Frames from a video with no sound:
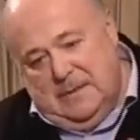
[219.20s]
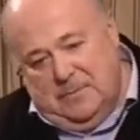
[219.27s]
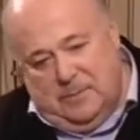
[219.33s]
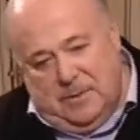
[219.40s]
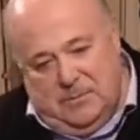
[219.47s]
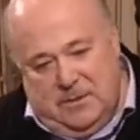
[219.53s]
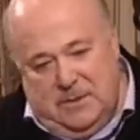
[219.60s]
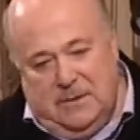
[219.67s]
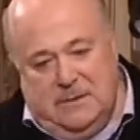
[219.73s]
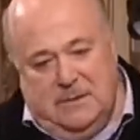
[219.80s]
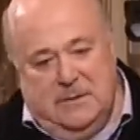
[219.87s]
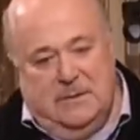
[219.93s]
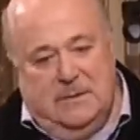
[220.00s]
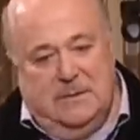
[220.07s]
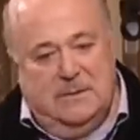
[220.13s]

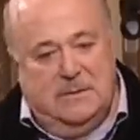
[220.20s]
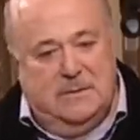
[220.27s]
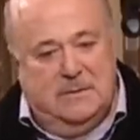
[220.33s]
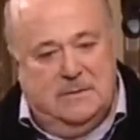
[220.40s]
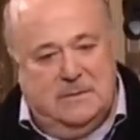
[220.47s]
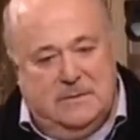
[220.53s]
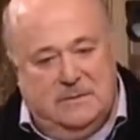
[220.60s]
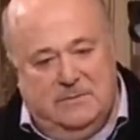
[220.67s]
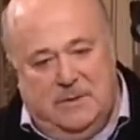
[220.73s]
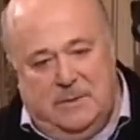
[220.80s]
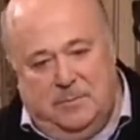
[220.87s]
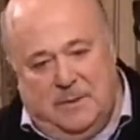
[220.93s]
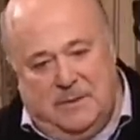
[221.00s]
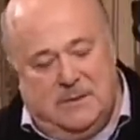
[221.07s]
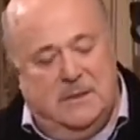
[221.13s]
победы, свои
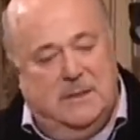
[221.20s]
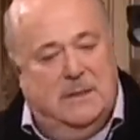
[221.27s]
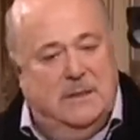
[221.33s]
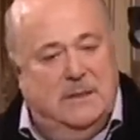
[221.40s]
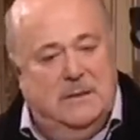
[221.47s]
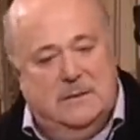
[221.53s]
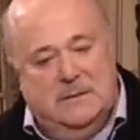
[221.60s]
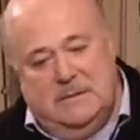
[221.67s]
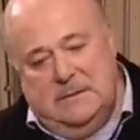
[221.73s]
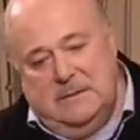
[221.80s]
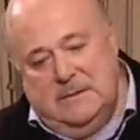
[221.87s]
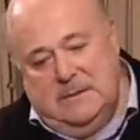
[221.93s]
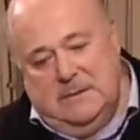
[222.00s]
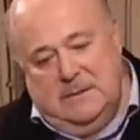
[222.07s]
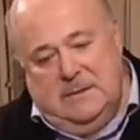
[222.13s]
потери –
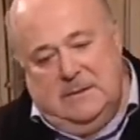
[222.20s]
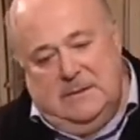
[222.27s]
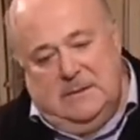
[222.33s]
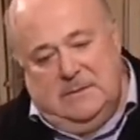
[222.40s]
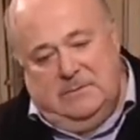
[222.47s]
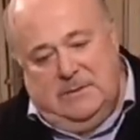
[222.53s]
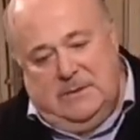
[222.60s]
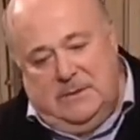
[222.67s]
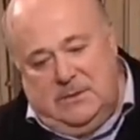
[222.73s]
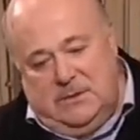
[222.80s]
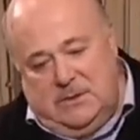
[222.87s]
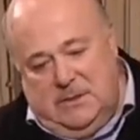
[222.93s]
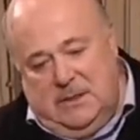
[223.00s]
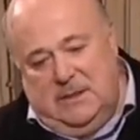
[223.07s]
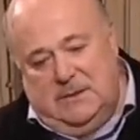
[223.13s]
свои
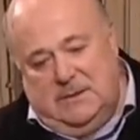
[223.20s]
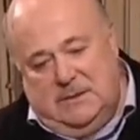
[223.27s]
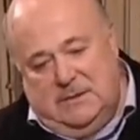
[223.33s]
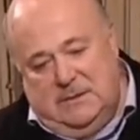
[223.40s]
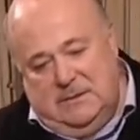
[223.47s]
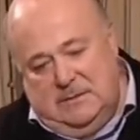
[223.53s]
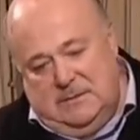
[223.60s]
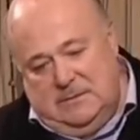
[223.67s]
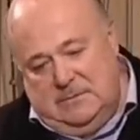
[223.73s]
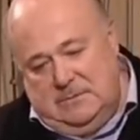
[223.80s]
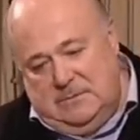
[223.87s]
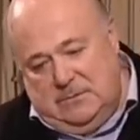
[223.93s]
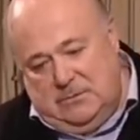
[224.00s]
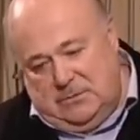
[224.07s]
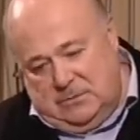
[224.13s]
несчастья,
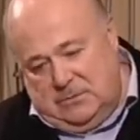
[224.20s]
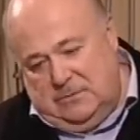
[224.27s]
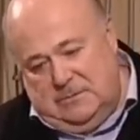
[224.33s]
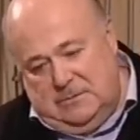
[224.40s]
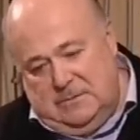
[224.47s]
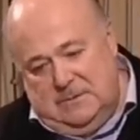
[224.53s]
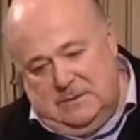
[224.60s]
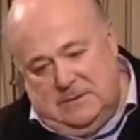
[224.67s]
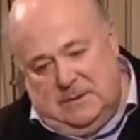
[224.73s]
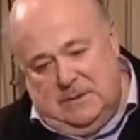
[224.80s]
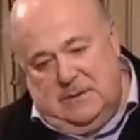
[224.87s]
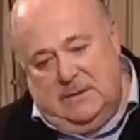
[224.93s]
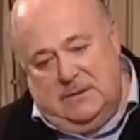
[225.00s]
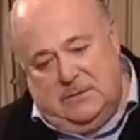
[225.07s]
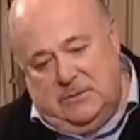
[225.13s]
то, что он
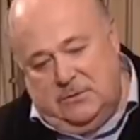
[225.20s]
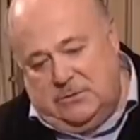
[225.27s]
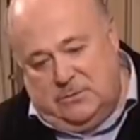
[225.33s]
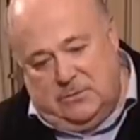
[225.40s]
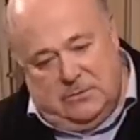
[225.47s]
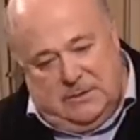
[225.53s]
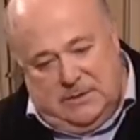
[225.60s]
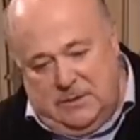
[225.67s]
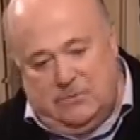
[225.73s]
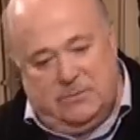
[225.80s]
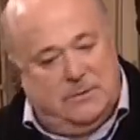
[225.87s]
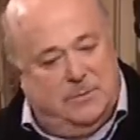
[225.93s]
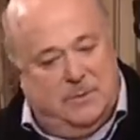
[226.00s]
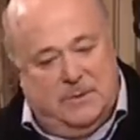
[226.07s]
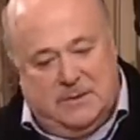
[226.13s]
сделал, то, что не
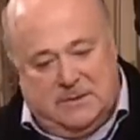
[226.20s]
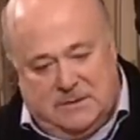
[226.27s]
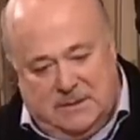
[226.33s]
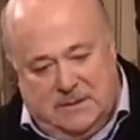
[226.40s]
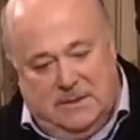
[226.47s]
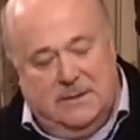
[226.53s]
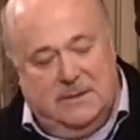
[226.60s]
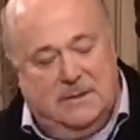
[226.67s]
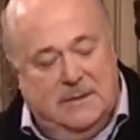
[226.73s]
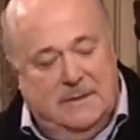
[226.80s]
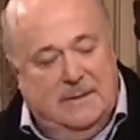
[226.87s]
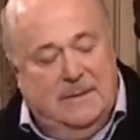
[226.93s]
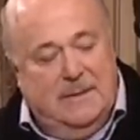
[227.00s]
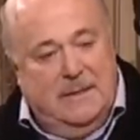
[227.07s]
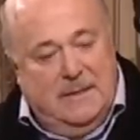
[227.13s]
успел сделать.
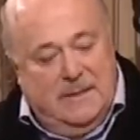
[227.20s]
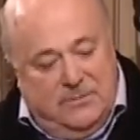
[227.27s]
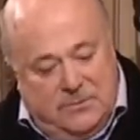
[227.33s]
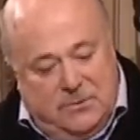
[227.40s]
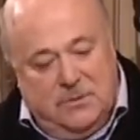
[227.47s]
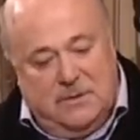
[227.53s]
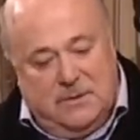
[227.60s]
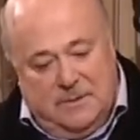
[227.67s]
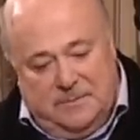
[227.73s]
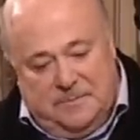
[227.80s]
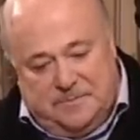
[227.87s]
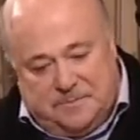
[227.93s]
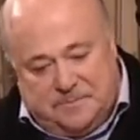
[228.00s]
И все это